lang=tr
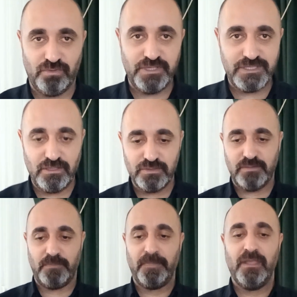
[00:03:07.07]
Dolayısıyla o
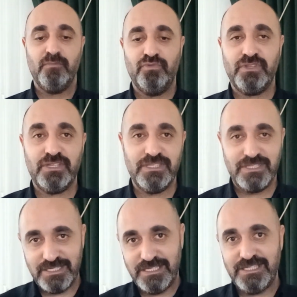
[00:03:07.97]
zaman buradaki
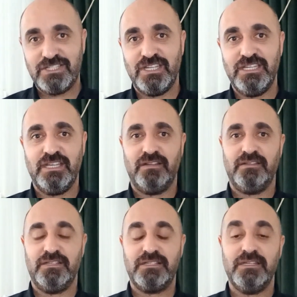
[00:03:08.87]
kilit şey ne
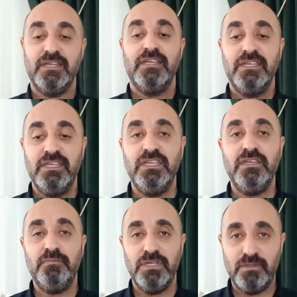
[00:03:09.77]
arkadaşlar?
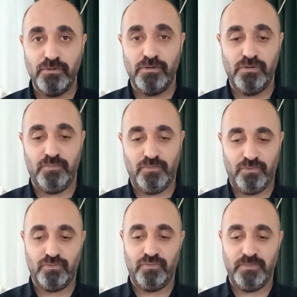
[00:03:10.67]
İyi bir bölüm
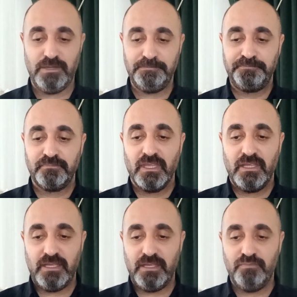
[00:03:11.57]
okuma,
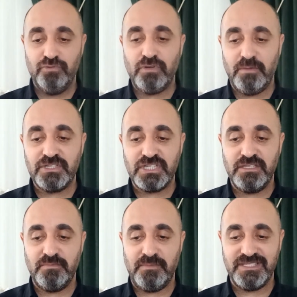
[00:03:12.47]
ee, bunu amaç
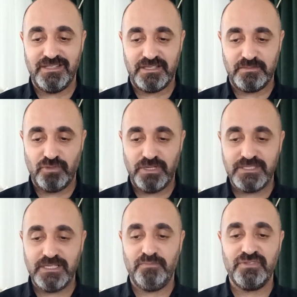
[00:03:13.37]
edinmemiz lazım.
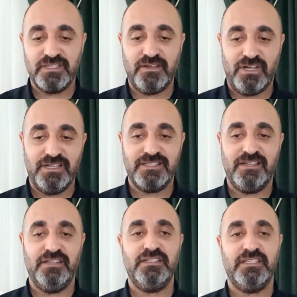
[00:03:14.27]
Dolayısıyla bu sınava
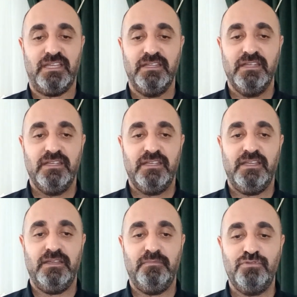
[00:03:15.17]
hazırlanırken
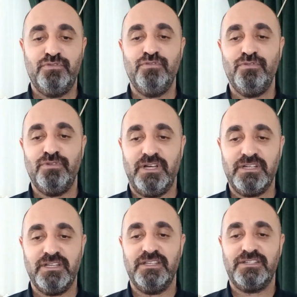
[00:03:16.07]
e, bütün
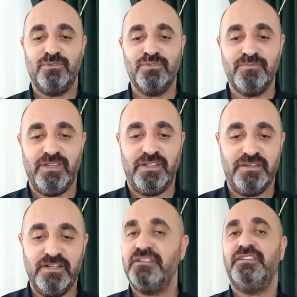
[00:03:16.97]
arkadaşlar,
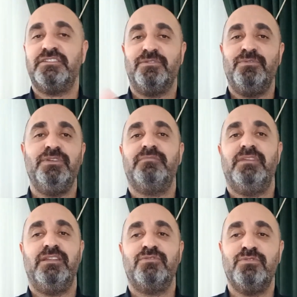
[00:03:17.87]
uzmanların, arkadaşların,
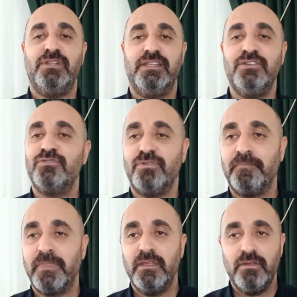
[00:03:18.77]
öğretmenlerin söylediği
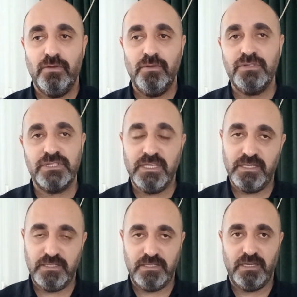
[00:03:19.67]
şu.
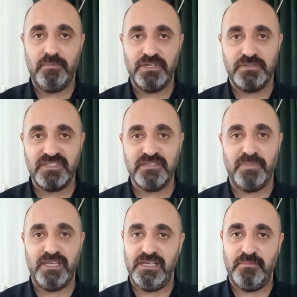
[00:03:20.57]
Önce e, amacımızı
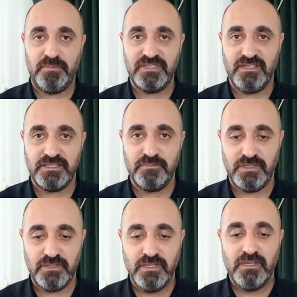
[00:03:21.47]
belirlememiz
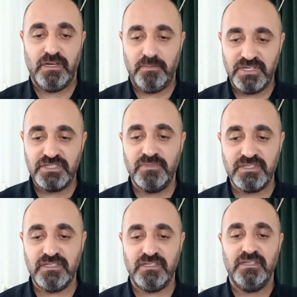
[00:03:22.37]
lazımdı.
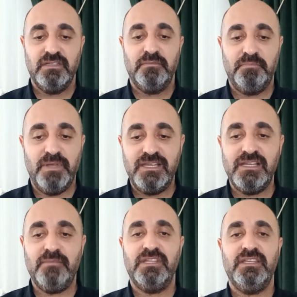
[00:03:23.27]
Amacımızı
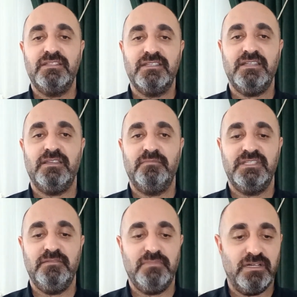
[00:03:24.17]
belirlemeden zaten
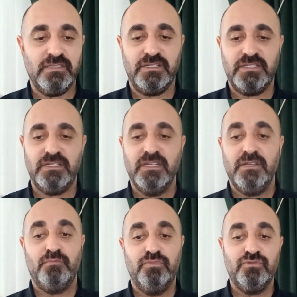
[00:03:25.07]
bizim arkadaşlar
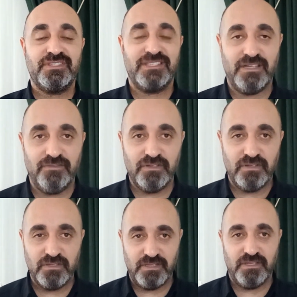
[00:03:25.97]
bu
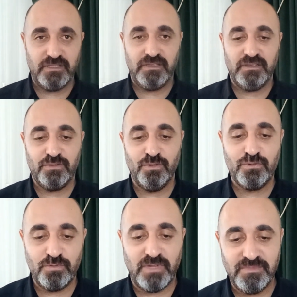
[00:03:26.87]
sınavı e,
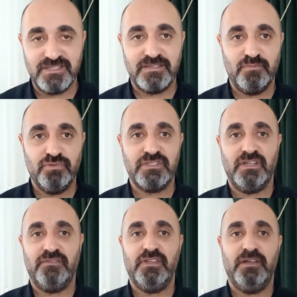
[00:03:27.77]
götürmemiz, bu
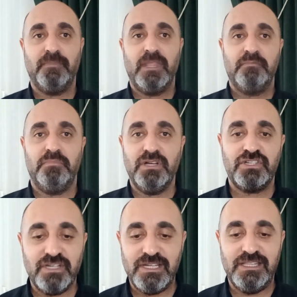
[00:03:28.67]
sınavda
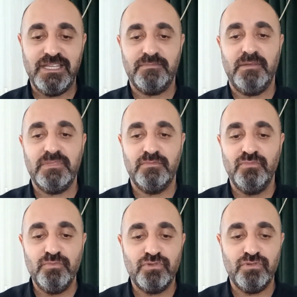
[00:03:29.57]
başarı elde etmemiz
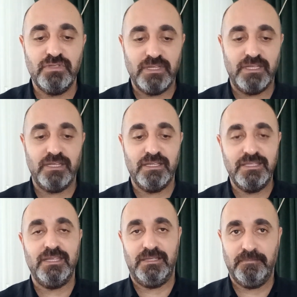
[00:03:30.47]
mümkün
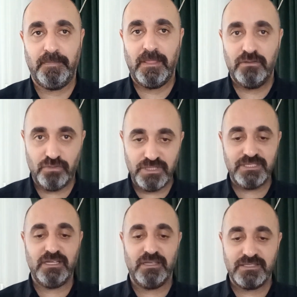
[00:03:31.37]
değil.
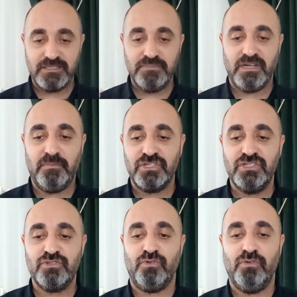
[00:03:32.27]
Dolayısıyla sizin bir
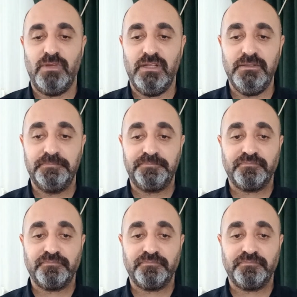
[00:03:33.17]
amacınız olmalı.